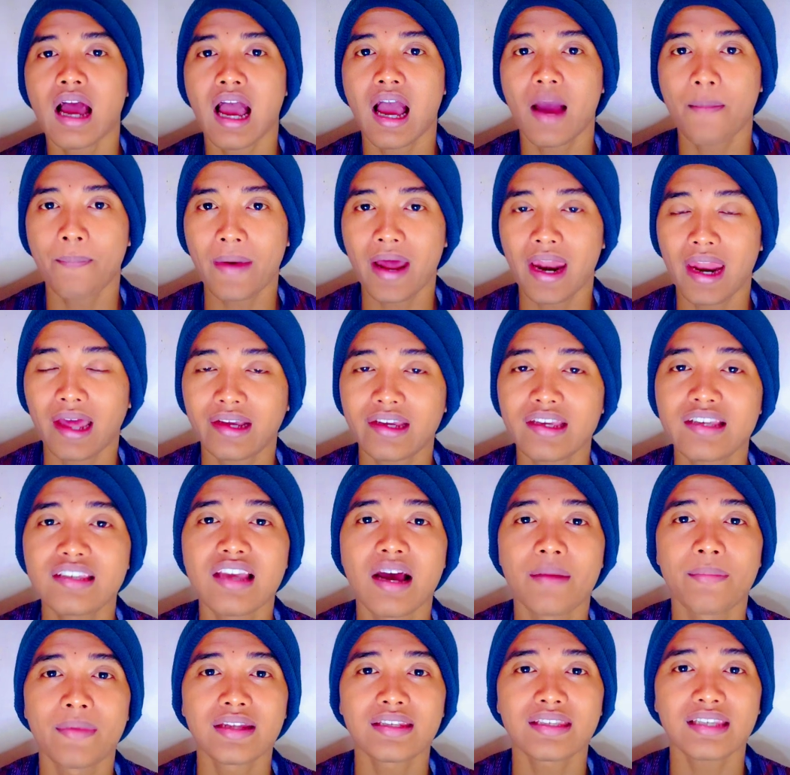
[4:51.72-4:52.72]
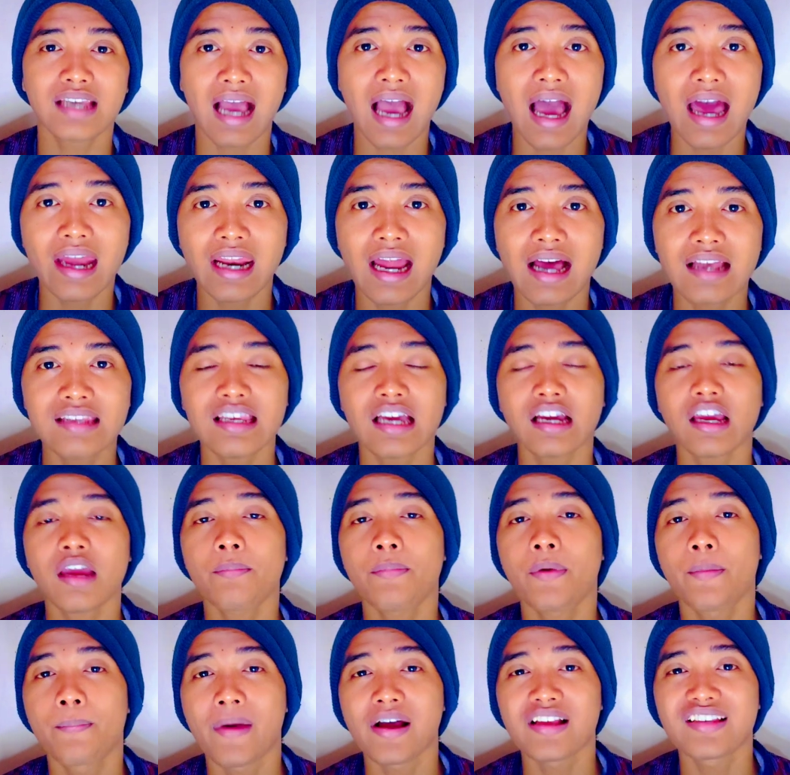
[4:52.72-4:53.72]
Apalagi zaman sekarang
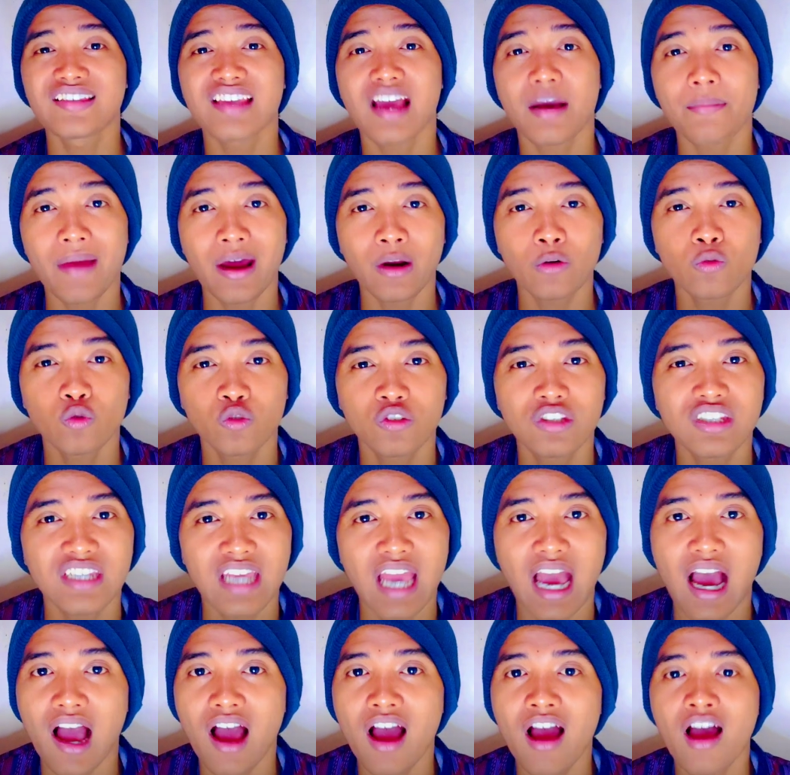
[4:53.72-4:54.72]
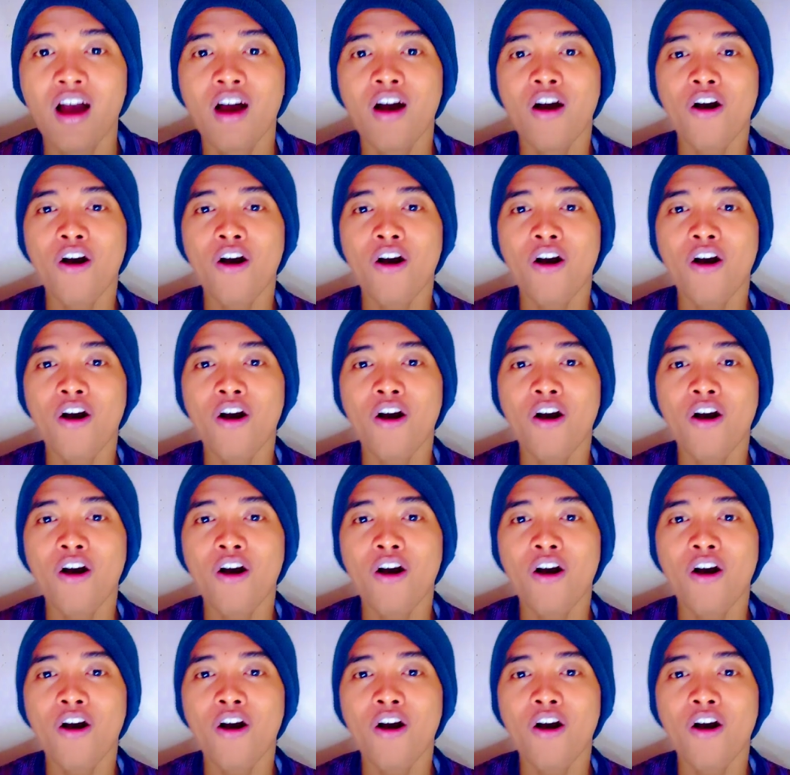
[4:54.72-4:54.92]
saking bebasnya manusia,